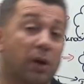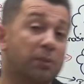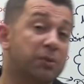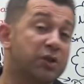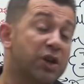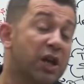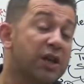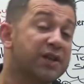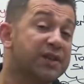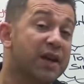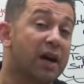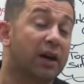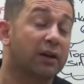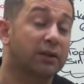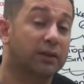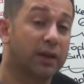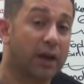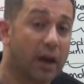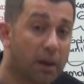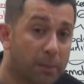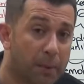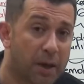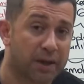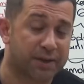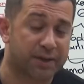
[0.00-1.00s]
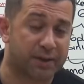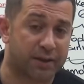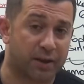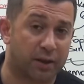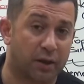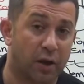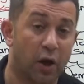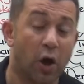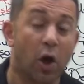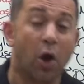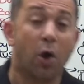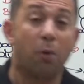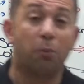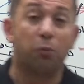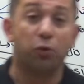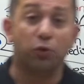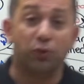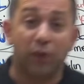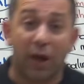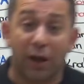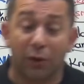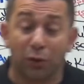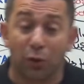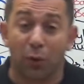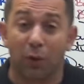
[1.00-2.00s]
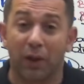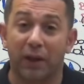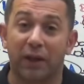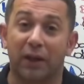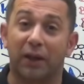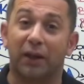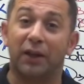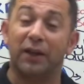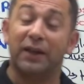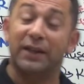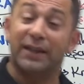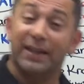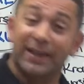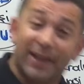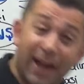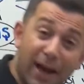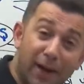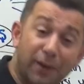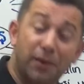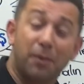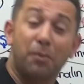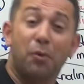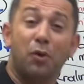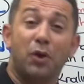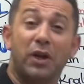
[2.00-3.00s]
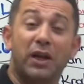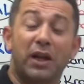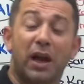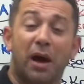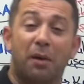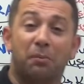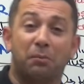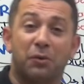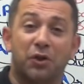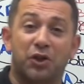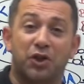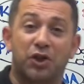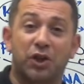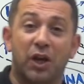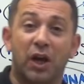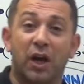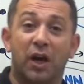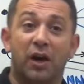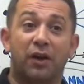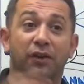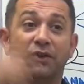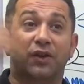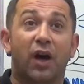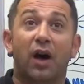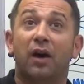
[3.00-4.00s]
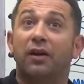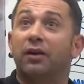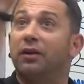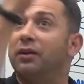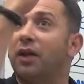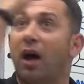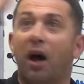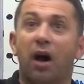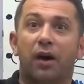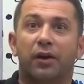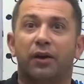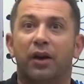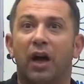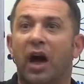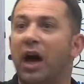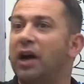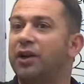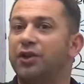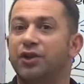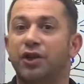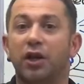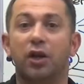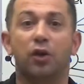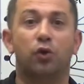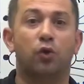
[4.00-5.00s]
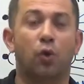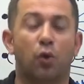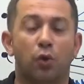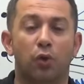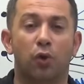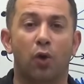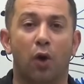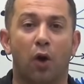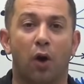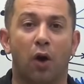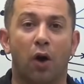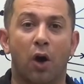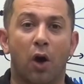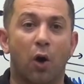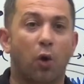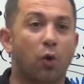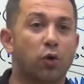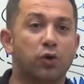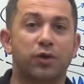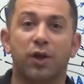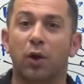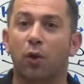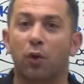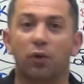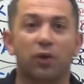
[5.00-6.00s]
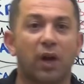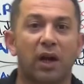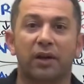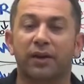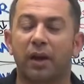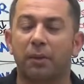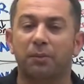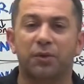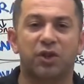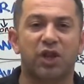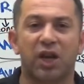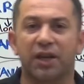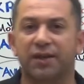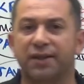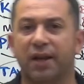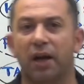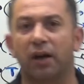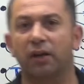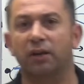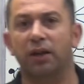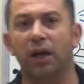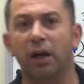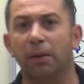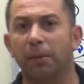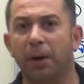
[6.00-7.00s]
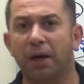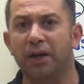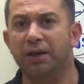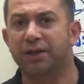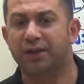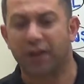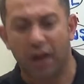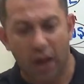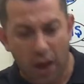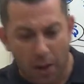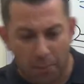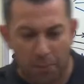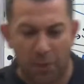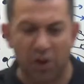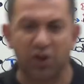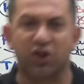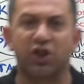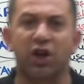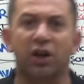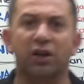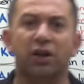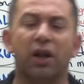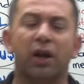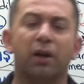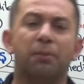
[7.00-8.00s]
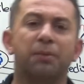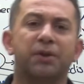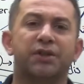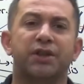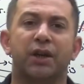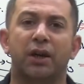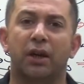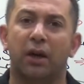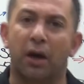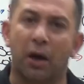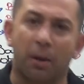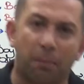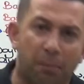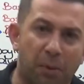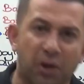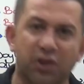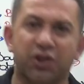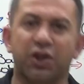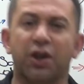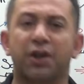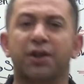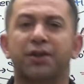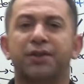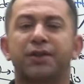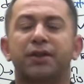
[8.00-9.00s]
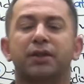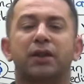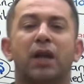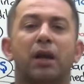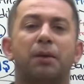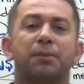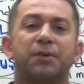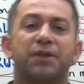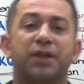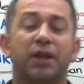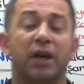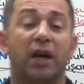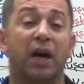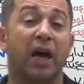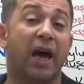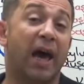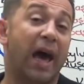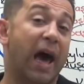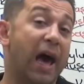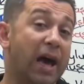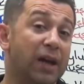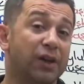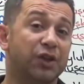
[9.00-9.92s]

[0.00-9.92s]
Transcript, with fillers: bir şey saklayamazsın. Bundan dolayı Hititler de böyle inanmış. Tanrılar her şeyi görüyor. O yüzden onlardan bir şey saklayamayız. Başarılarımızı, başarısızlıklarımızı, her